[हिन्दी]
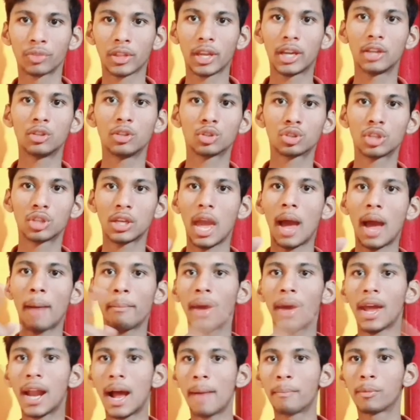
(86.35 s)
ठीक है दोस्तों यहाँ
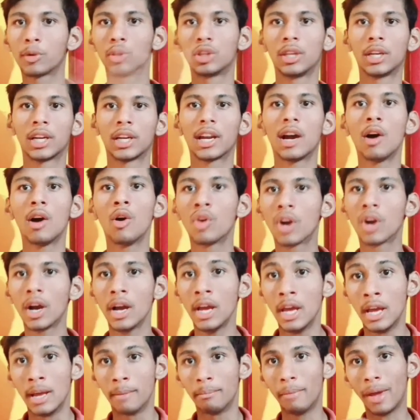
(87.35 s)
पर आपको दिख रहा होगा